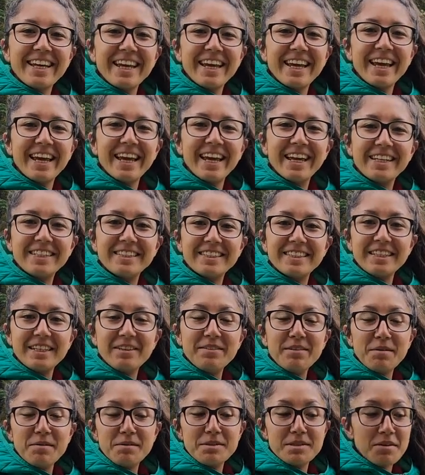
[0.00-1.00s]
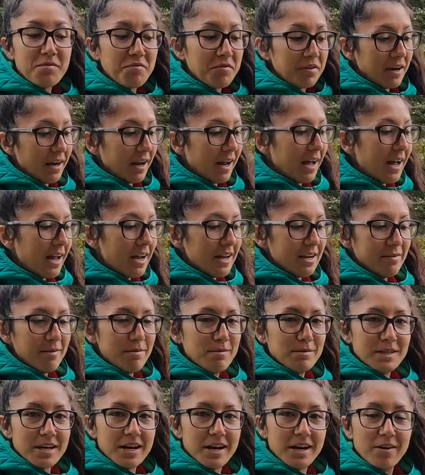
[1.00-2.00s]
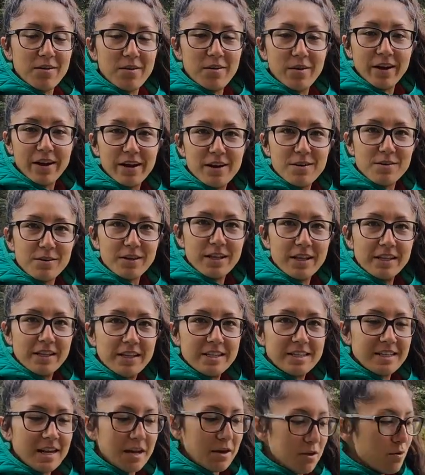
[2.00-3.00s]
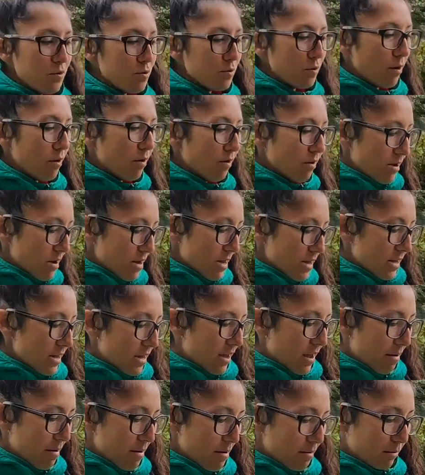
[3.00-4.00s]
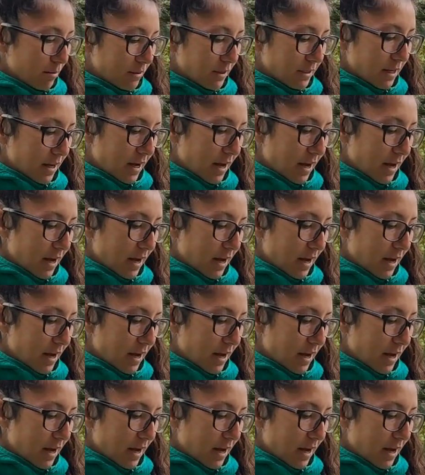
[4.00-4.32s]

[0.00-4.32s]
que íbamos a fregar, íbamos a recogerlo del desayuno y habíamos